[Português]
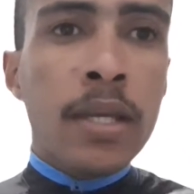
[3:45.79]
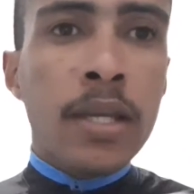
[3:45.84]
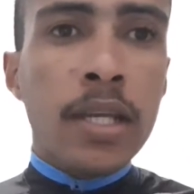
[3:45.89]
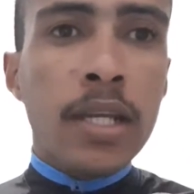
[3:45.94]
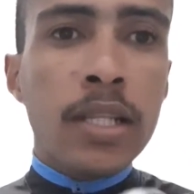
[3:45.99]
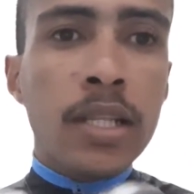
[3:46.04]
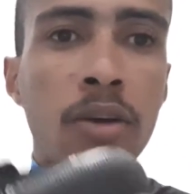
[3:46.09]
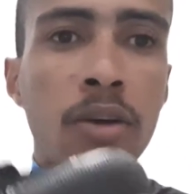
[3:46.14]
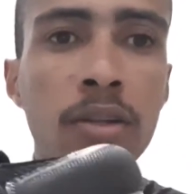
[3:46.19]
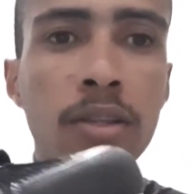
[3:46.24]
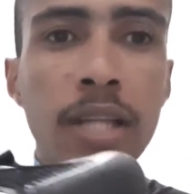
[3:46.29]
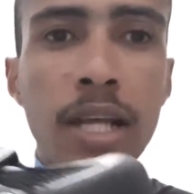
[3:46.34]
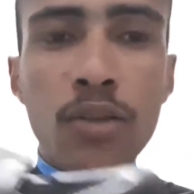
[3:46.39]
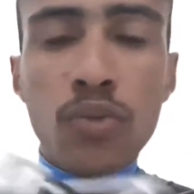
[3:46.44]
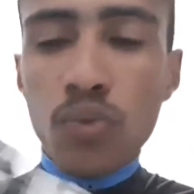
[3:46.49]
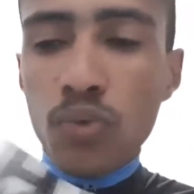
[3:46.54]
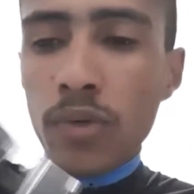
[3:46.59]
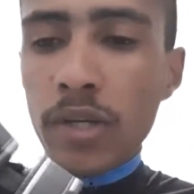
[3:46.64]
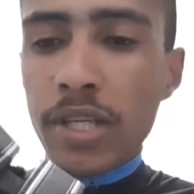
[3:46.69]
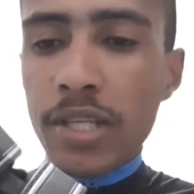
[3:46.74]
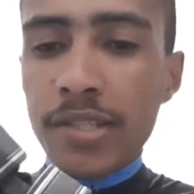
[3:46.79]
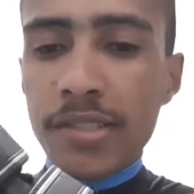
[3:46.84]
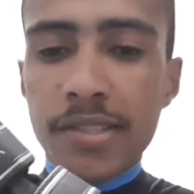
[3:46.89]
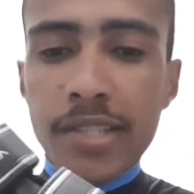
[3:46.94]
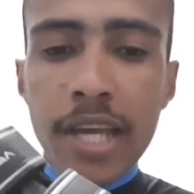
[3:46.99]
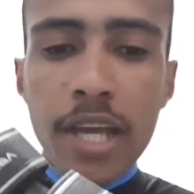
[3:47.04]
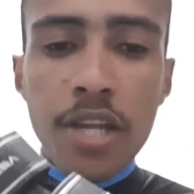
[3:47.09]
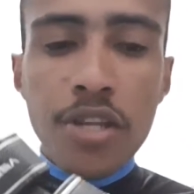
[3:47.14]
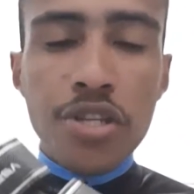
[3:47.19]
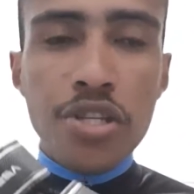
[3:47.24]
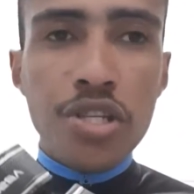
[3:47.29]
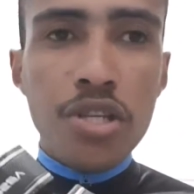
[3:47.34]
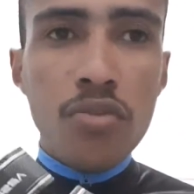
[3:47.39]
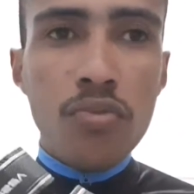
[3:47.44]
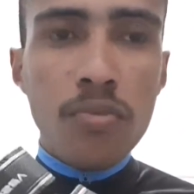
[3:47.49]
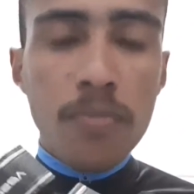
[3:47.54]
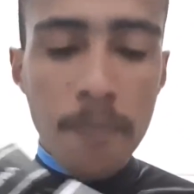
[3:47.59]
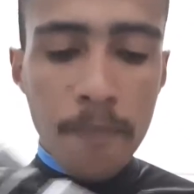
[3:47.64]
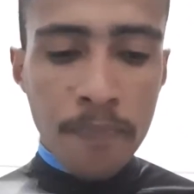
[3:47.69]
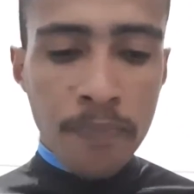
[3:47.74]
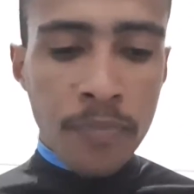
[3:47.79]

Então tá tudo aqui certinho,